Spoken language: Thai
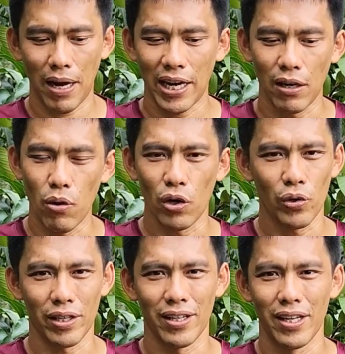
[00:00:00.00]
ใบร่วงห
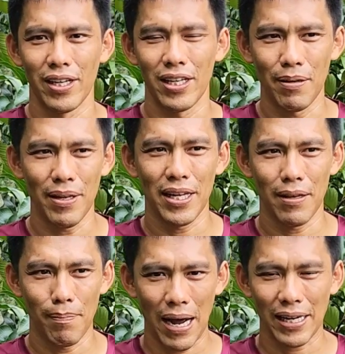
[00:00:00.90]
ล่น ดีไม่ดี
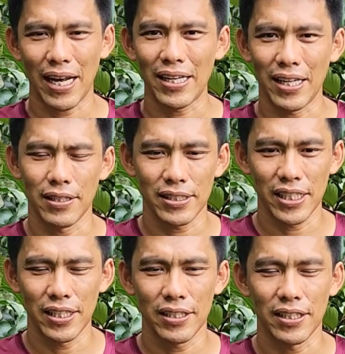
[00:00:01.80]
บางท่านเนี่ยเจ
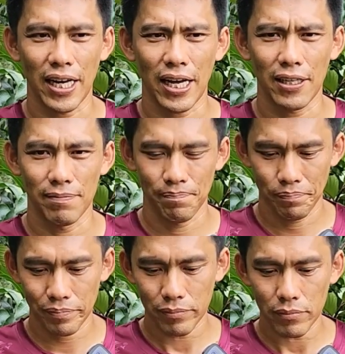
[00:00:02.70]
อถึงขั้น
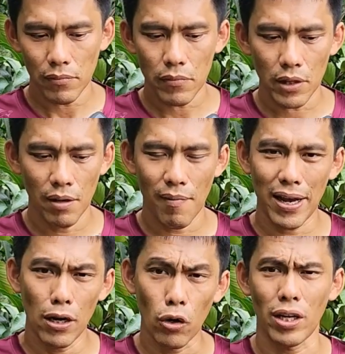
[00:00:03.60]
ใบ
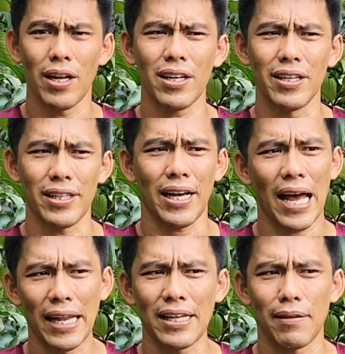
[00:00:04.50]
หล่นแล้วก็เหลือแต่
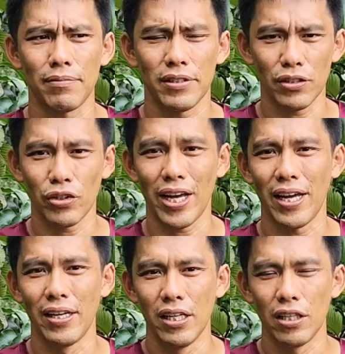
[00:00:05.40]
ก้านนะครับ ซึ่งตัวเนี้
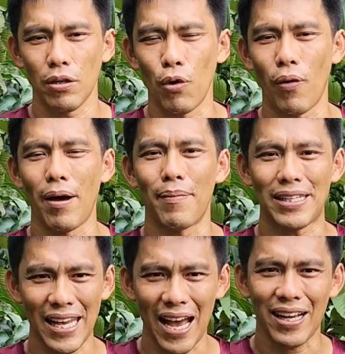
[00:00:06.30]
ยต้องบอกว่ามั
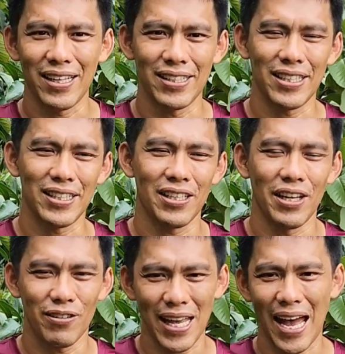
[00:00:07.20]
นยากเกินที่จะ
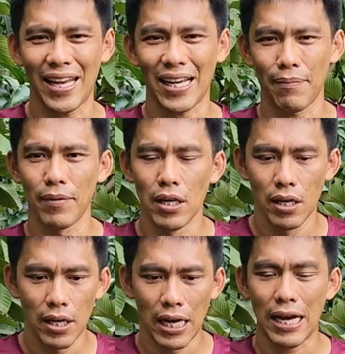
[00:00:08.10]
เยียวยานะครับ
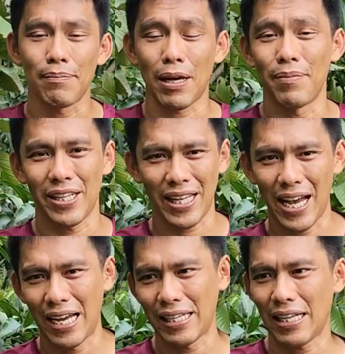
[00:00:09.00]
ห้ามทำเด็ด
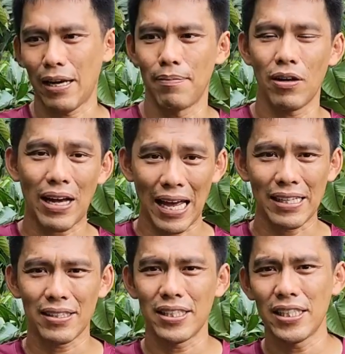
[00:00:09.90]
ขาดนะครับแล้วกา
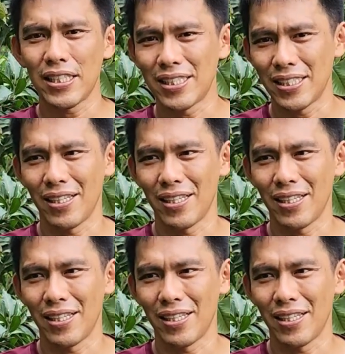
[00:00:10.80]
รที่